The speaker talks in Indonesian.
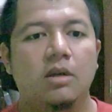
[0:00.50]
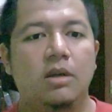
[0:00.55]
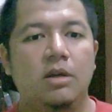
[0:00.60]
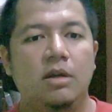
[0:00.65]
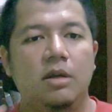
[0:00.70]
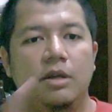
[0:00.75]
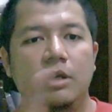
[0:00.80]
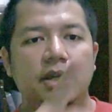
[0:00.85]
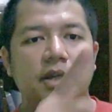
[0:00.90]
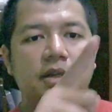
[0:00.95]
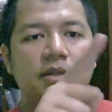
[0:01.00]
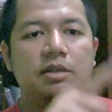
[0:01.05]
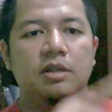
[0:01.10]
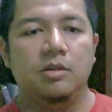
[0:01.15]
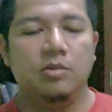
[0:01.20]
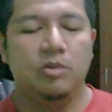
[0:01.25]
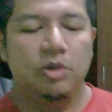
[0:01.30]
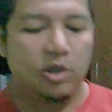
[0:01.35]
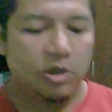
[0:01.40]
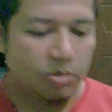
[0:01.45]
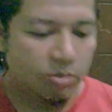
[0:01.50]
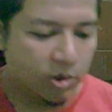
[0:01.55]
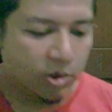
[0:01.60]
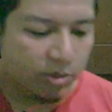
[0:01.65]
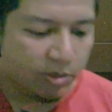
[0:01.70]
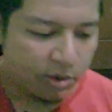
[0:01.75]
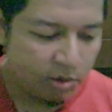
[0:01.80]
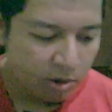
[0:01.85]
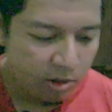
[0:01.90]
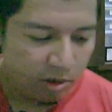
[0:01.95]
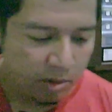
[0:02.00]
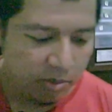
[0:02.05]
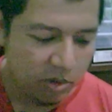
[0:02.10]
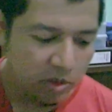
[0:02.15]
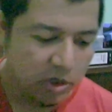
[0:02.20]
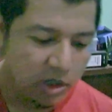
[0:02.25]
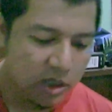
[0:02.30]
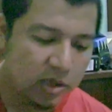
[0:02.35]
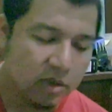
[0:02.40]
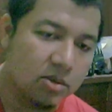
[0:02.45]
Ya, Assalamualaikum warahmatullahi
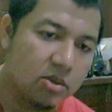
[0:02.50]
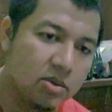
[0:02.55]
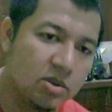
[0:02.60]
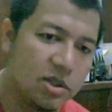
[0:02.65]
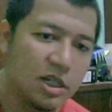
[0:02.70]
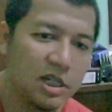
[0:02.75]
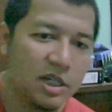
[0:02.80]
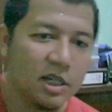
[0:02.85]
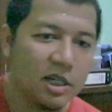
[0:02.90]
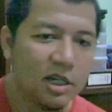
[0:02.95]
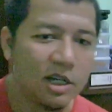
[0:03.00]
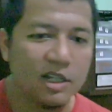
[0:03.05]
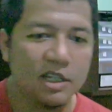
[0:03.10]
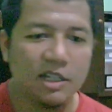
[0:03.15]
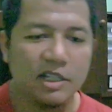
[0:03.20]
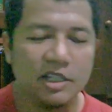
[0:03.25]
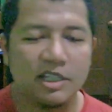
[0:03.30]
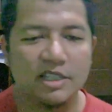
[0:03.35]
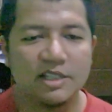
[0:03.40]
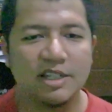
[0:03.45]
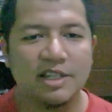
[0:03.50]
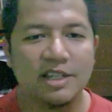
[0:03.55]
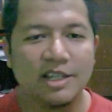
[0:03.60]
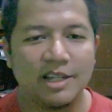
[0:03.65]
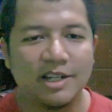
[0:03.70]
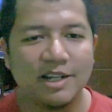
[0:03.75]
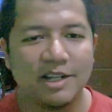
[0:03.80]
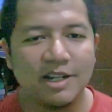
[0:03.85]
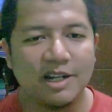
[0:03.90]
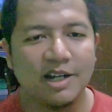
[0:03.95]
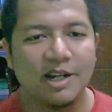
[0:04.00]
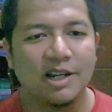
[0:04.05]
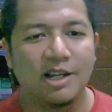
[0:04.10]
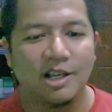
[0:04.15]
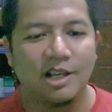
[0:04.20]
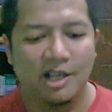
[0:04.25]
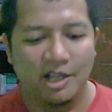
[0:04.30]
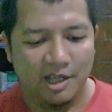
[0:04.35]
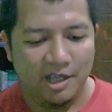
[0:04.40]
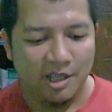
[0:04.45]
wabarakatuh. Nah, kali ini saya akan
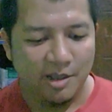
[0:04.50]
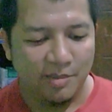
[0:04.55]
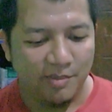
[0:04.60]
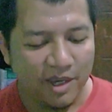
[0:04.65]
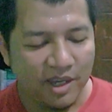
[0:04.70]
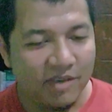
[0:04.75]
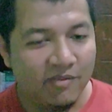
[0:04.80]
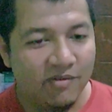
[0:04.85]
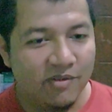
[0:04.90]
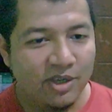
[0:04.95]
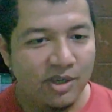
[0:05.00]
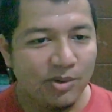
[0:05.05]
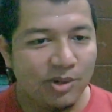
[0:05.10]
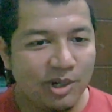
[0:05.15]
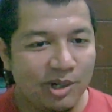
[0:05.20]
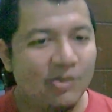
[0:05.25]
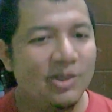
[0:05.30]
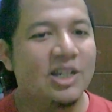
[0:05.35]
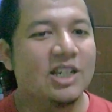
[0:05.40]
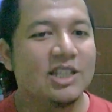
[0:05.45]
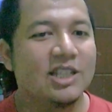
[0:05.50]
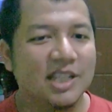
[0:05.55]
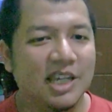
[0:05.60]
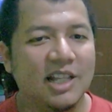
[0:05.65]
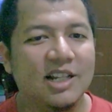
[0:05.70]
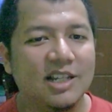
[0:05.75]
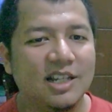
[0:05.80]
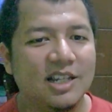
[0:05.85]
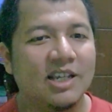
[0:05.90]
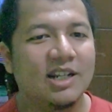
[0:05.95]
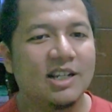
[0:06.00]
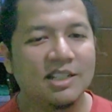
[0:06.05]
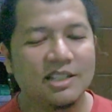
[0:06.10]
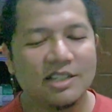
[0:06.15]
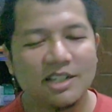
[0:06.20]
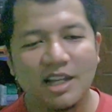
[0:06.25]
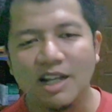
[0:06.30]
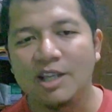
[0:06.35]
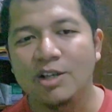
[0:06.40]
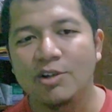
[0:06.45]
mereview lebih detail dan
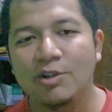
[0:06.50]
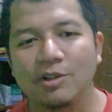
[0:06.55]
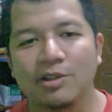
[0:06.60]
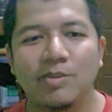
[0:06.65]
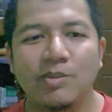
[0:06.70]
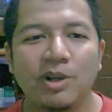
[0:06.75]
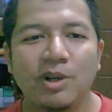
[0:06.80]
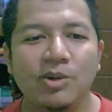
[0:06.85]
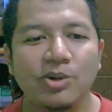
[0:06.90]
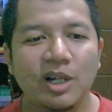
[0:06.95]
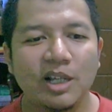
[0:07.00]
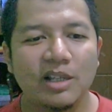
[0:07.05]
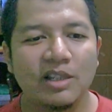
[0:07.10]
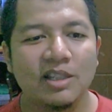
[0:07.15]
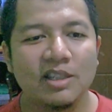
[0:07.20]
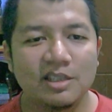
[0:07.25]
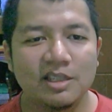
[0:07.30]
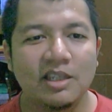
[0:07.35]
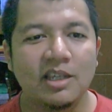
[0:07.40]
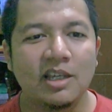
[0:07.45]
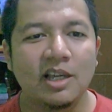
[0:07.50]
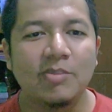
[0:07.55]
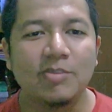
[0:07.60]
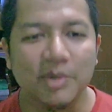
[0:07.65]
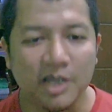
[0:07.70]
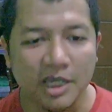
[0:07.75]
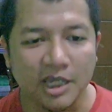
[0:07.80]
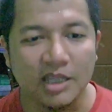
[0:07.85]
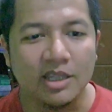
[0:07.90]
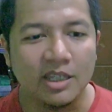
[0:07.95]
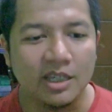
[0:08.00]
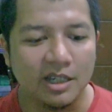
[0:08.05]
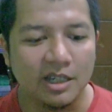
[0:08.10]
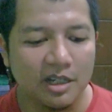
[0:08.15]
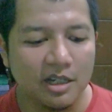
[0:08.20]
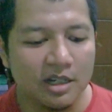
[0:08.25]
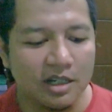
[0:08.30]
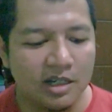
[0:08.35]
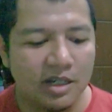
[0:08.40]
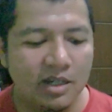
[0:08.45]
sekaligus melakukan testing upgrade ya
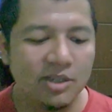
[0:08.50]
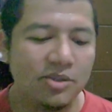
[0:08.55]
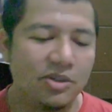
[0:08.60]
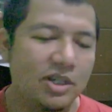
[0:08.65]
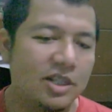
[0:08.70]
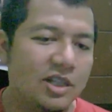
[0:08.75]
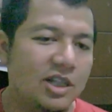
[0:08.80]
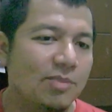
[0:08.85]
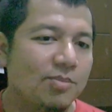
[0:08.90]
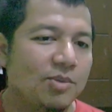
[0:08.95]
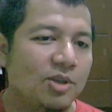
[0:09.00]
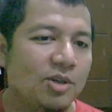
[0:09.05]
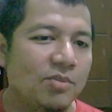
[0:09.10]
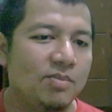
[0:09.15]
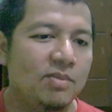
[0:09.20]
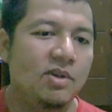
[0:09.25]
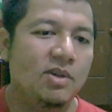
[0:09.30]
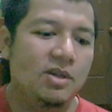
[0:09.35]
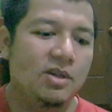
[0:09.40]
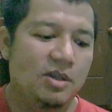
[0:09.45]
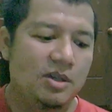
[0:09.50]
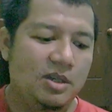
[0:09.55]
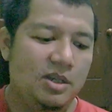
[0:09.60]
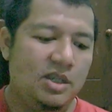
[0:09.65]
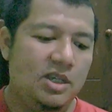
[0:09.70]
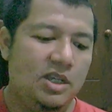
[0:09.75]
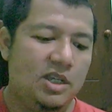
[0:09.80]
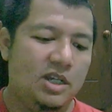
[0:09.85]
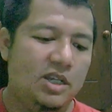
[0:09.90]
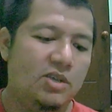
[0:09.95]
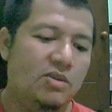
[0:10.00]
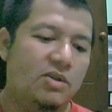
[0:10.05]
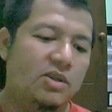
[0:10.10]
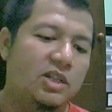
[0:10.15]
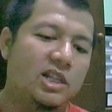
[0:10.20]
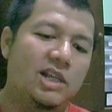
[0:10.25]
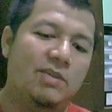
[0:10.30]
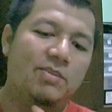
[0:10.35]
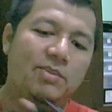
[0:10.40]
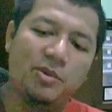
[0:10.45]
ke unit laptop. Ini
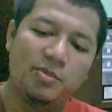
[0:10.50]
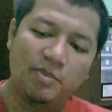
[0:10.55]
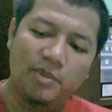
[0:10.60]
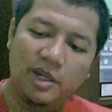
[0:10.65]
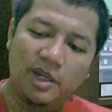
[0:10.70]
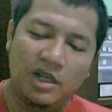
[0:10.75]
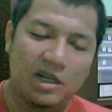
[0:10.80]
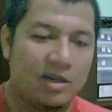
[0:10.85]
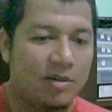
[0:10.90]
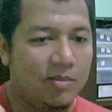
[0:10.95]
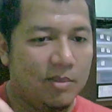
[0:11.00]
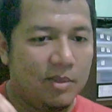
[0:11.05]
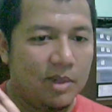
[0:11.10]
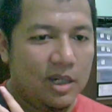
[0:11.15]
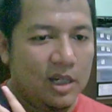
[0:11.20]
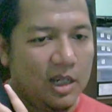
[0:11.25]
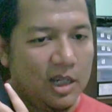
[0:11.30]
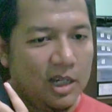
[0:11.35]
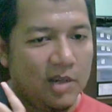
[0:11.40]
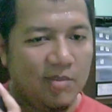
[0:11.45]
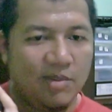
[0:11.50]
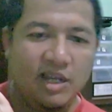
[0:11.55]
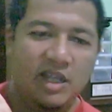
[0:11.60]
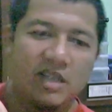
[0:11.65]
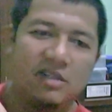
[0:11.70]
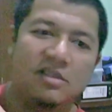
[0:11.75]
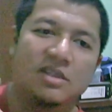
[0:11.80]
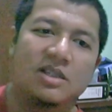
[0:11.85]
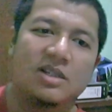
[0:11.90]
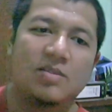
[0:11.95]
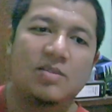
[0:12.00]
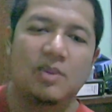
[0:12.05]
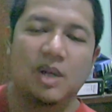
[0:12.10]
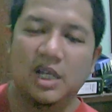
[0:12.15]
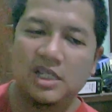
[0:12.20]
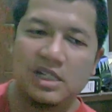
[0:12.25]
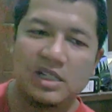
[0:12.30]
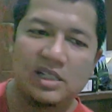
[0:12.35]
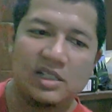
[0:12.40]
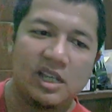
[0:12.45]
unit laptop yang ke uh, kemarin
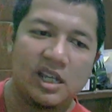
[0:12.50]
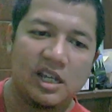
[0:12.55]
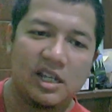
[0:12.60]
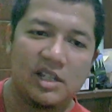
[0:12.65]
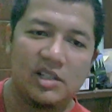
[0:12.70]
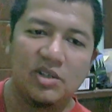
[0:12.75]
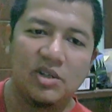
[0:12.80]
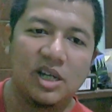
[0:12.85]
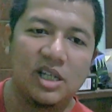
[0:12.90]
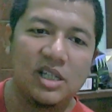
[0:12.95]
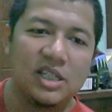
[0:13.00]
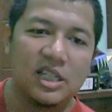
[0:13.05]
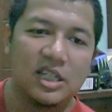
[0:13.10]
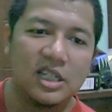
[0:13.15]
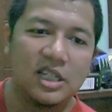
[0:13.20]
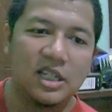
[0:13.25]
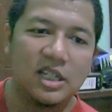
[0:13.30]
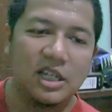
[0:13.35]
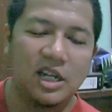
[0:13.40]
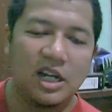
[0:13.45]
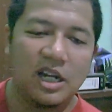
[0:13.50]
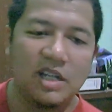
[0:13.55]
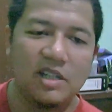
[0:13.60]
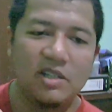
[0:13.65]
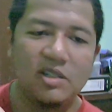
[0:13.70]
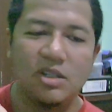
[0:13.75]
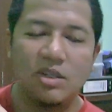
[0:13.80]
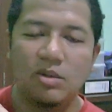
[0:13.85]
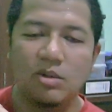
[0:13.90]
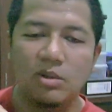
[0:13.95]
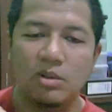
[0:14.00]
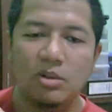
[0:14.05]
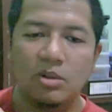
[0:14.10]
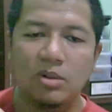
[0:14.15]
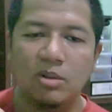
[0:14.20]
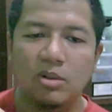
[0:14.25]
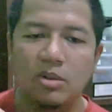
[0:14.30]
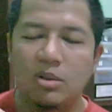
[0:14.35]
berhasil saya restorasi, Axio